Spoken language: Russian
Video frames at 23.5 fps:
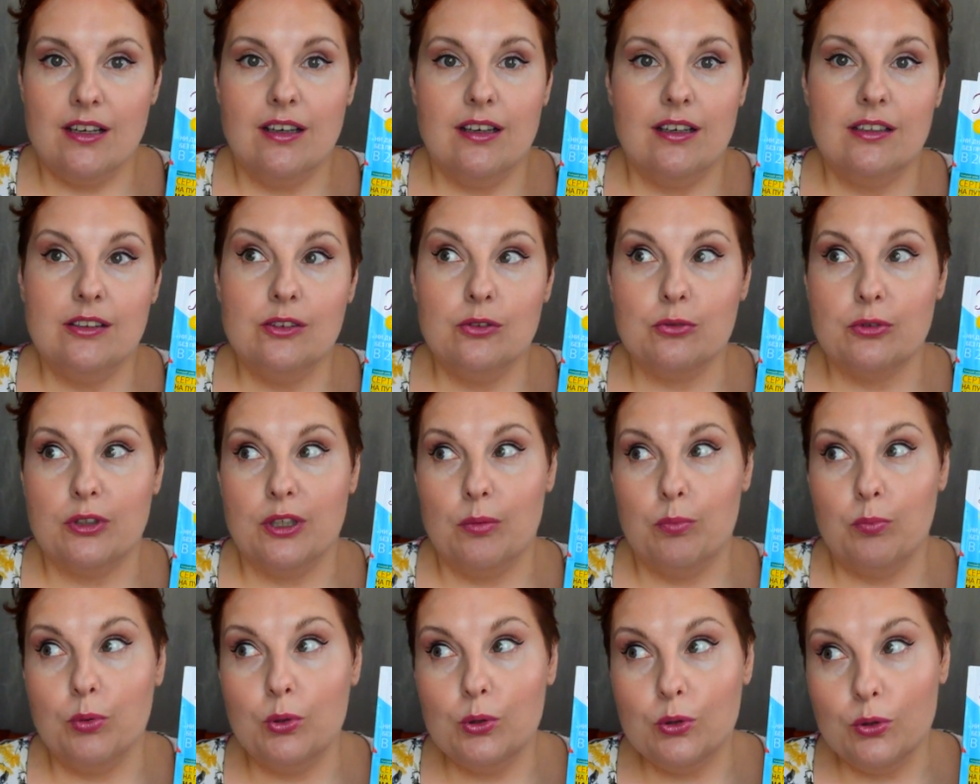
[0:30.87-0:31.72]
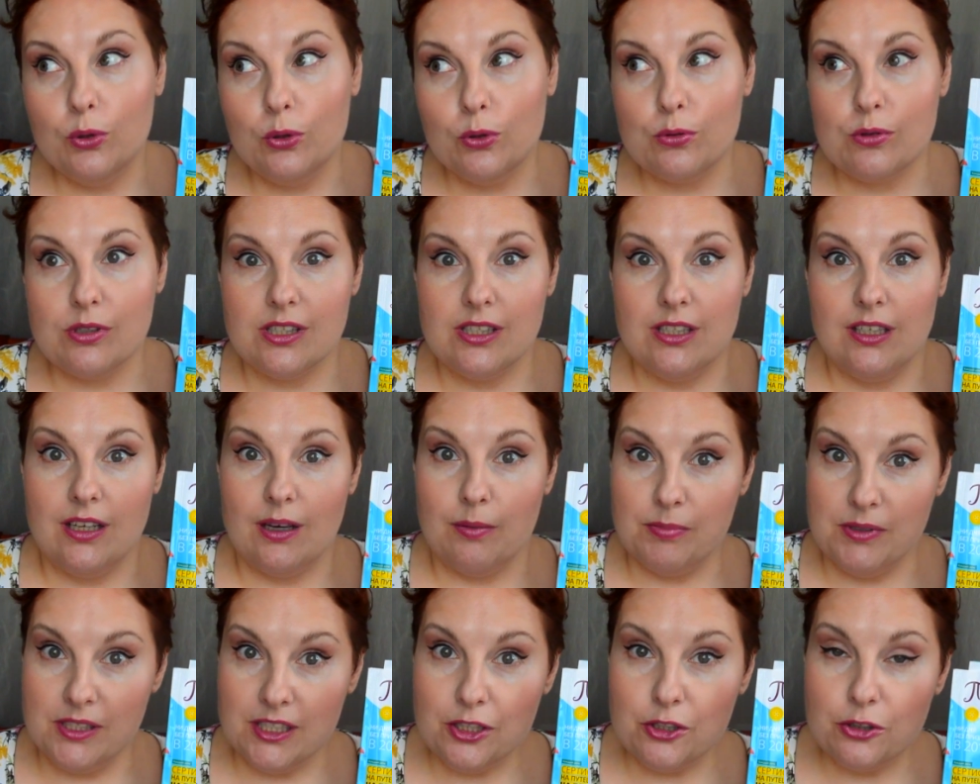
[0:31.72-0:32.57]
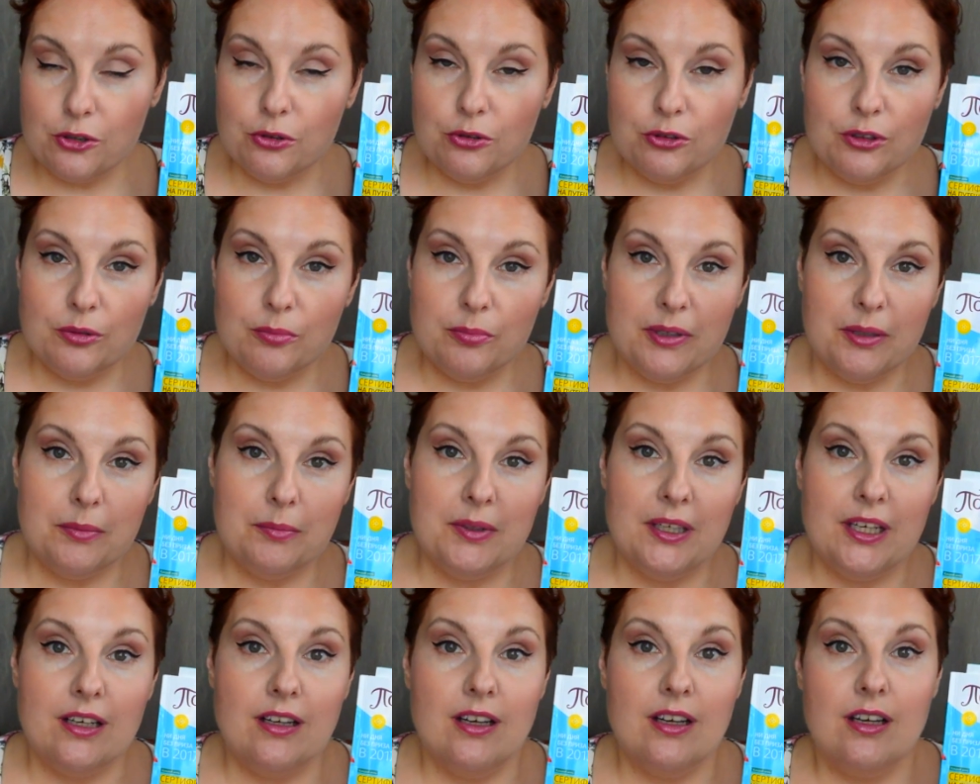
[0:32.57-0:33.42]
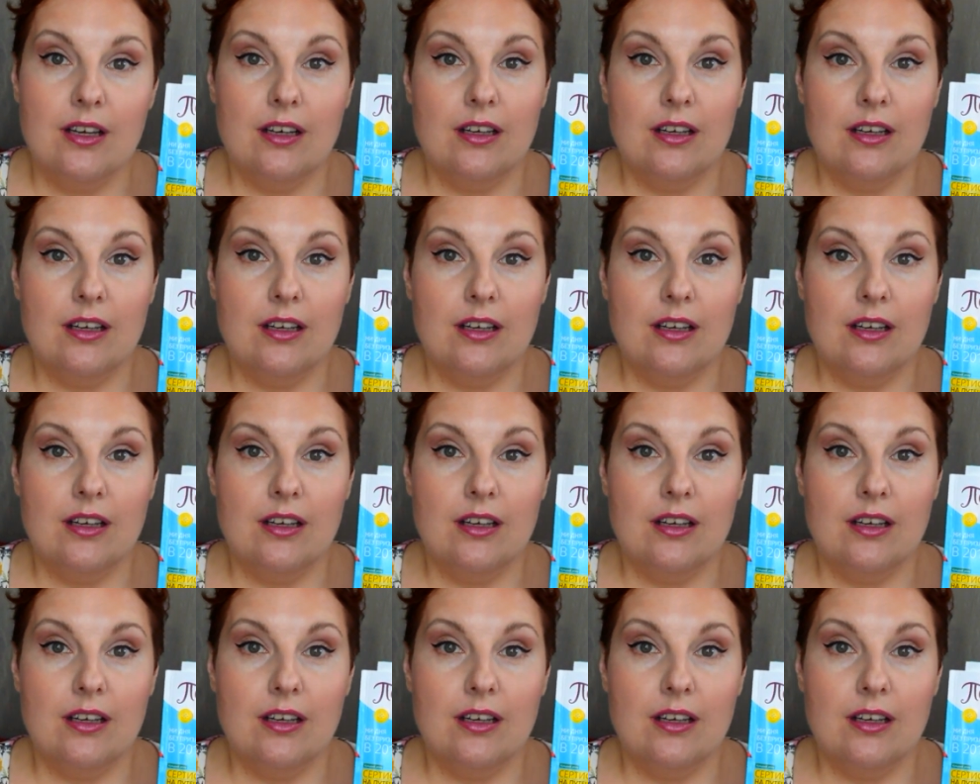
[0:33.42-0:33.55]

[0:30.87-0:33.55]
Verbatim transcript: а, ну или полулюкс, или аптечную, например,